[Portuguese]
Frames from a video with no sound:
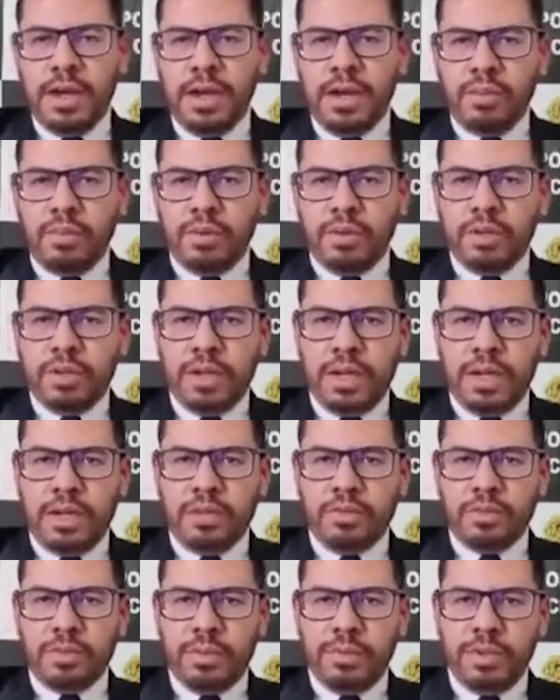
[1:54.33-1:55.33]

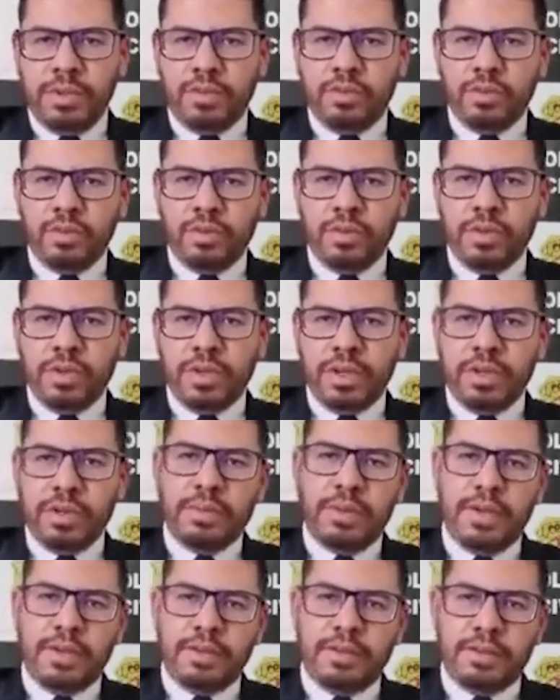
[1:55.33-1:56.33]
abordado uma pessoa que mais